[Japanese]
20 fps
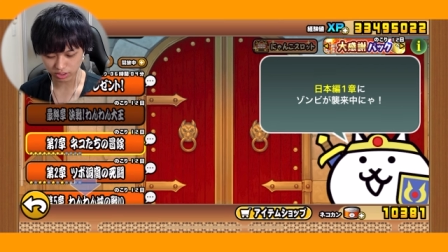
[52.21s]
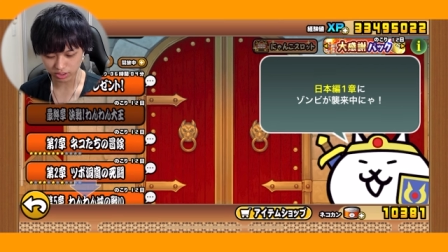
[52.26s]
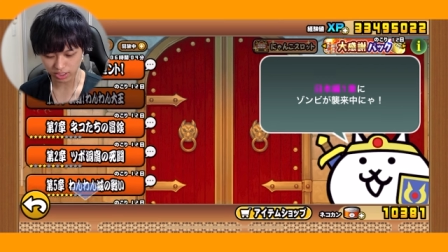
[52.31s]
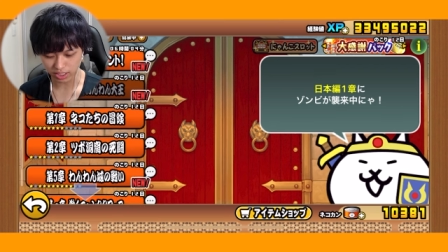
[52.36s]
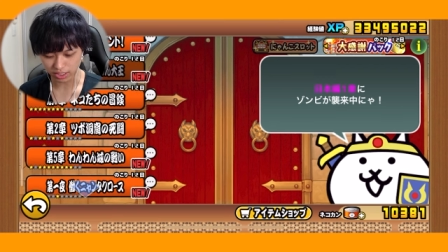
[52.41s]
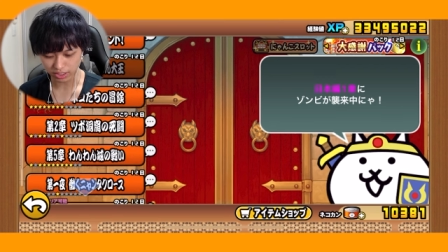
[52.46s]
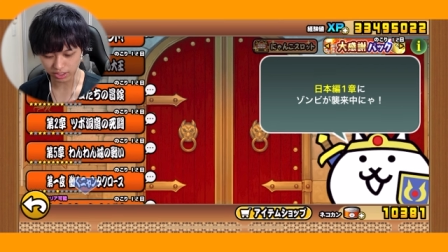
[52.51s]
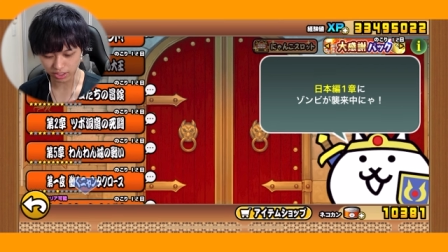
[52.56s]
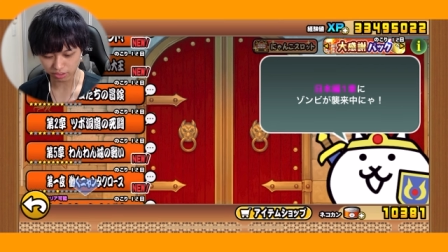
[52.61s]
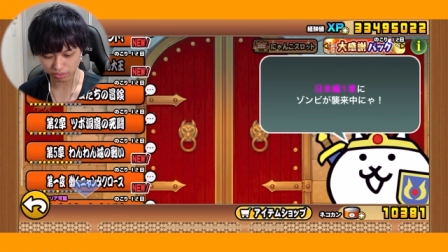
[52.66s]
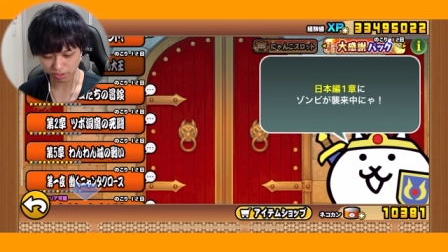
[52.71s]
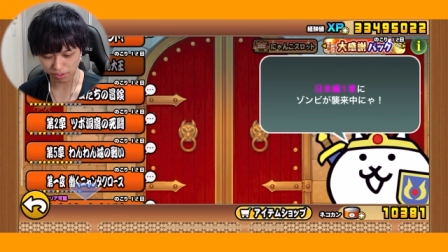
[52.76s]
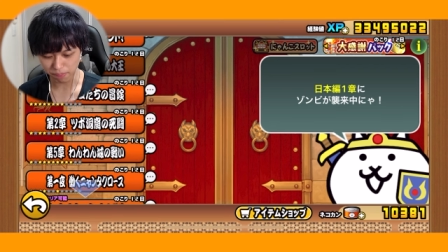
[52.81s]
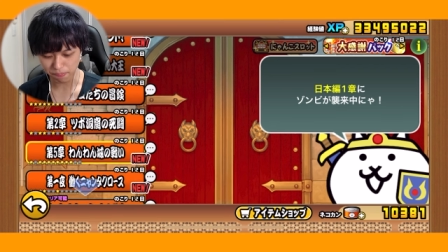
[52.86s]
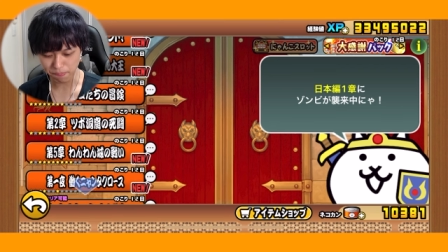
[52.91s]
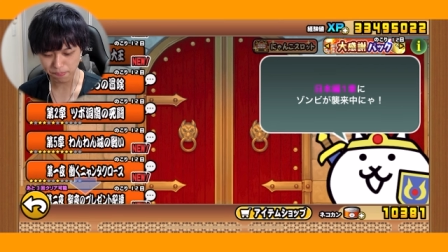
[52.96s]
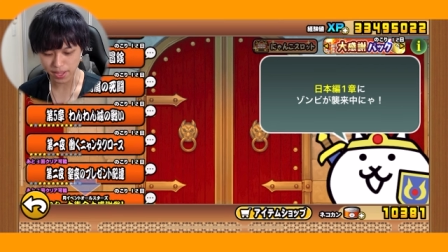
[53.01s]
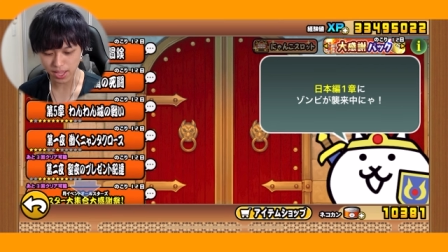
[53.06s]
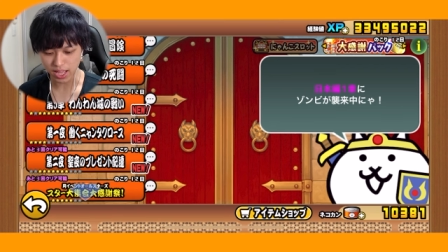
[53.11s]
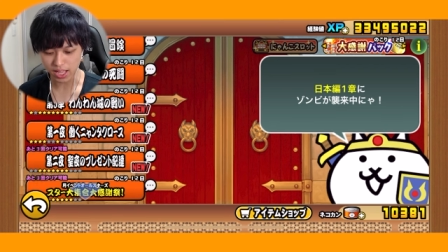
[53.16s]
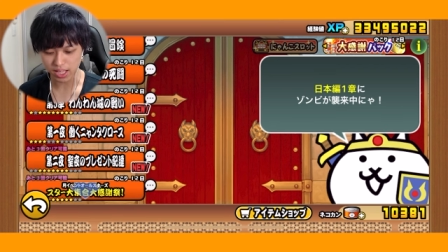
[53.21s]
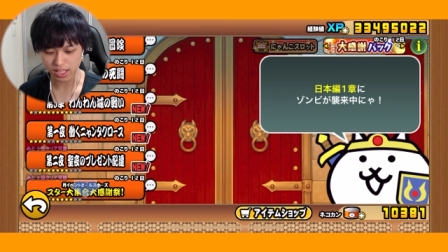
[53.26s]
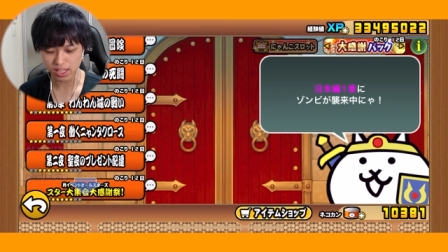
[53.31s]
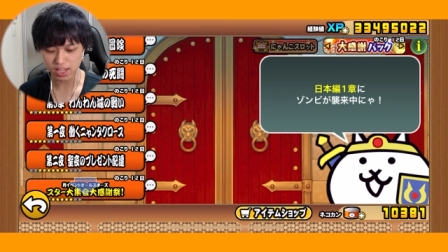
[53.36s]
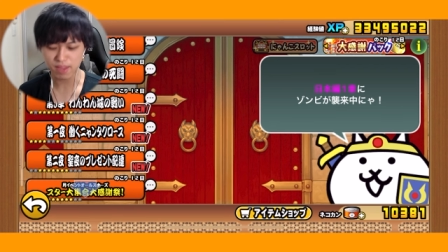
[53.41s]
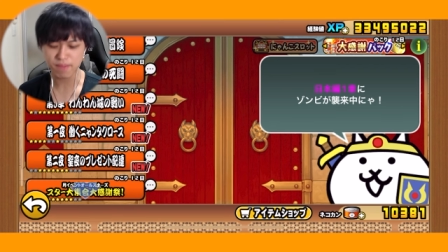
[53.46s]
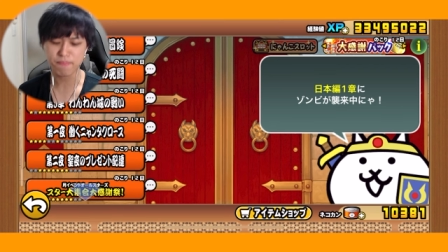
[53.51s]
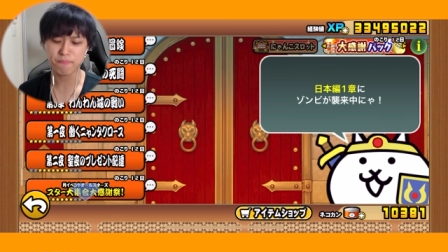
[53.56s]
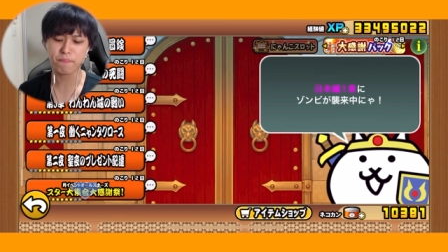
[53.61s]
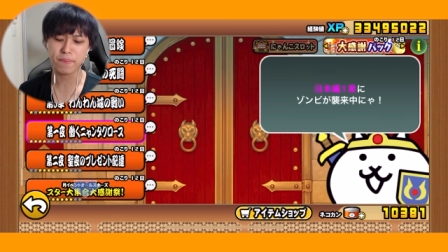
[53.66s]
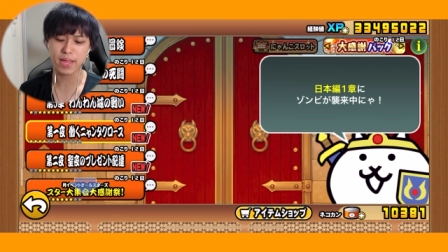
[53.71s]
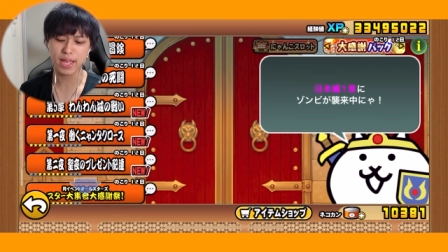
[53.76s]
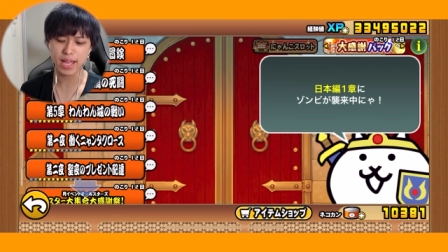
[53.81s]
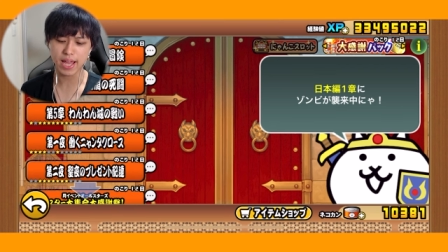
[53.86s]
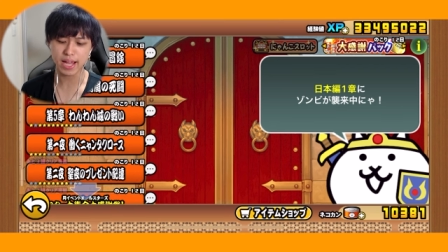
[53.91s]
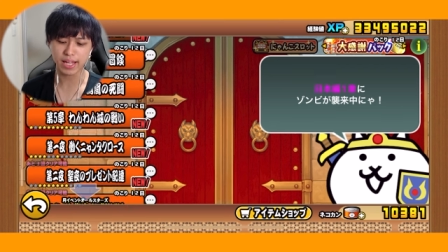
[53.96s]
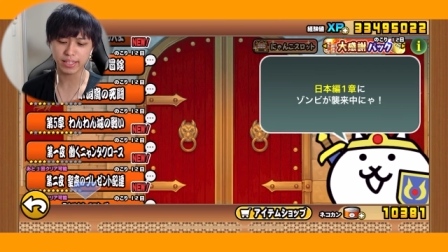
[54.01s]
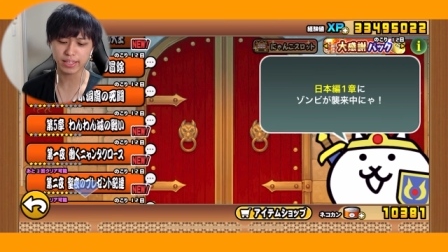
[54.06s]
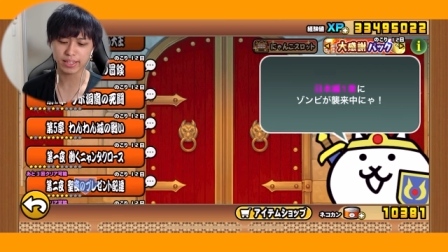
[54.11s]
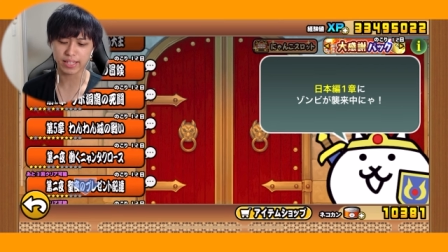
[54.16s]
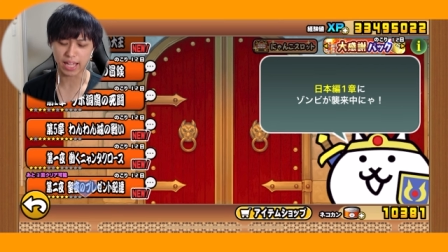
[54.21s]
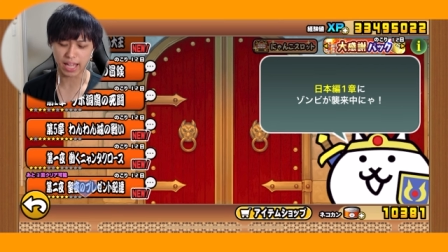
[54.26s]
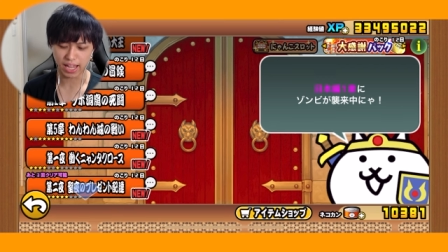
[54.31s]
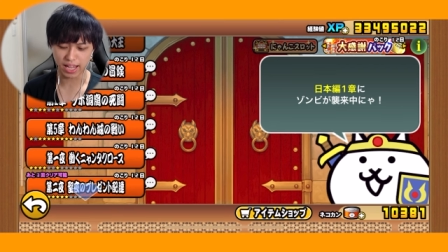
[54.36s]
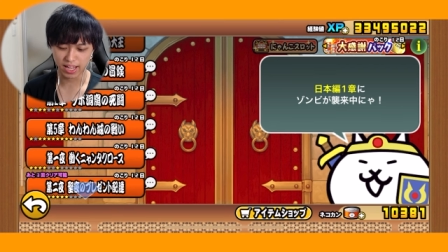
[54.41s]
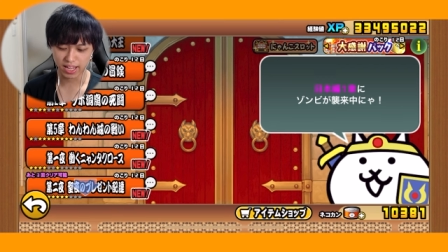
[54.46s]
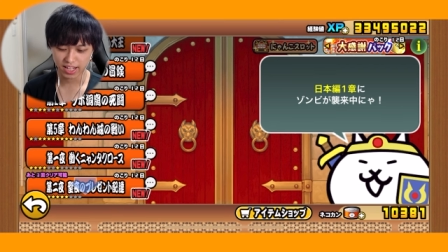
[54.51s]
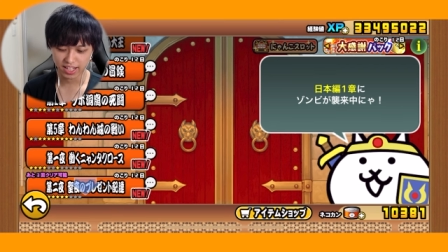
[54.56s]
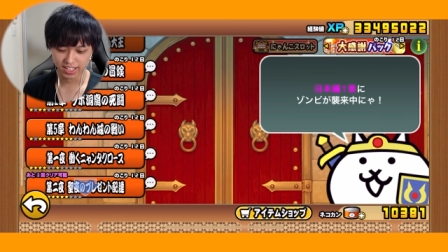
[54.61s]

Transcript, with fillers: なんだこれ、一平、一平あんだ